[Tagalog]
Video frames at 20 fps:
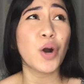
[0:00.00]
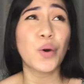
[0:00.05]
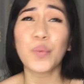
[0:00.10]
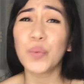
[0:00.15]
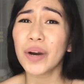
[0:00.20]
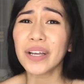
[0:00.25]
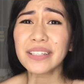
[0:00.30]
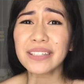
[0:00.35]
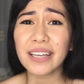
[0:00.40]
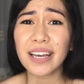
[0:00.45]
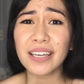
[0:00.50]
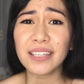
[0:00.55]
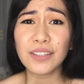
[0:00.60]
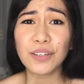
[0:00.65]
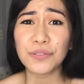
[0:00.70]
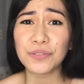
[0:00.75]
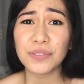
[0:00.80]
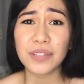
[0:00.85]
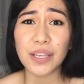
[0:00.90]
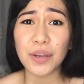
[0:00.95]
what kind
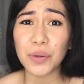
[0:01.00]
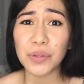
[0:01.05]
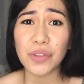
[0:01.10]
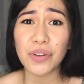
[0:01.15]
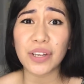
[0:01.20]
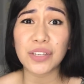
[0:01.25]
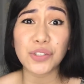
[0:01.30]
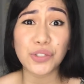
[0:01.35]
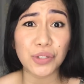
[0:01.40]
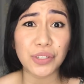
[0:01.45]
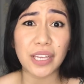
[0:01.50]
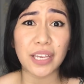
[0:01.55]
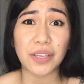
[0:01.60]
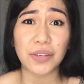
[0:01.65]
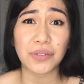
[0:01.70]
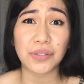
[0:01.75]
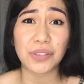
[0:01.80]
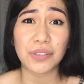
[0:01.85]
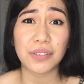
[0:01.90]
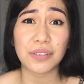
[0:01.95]
of deodorant should I
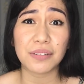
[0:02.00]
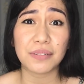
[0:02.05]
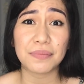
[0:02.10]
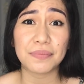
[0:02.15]
use?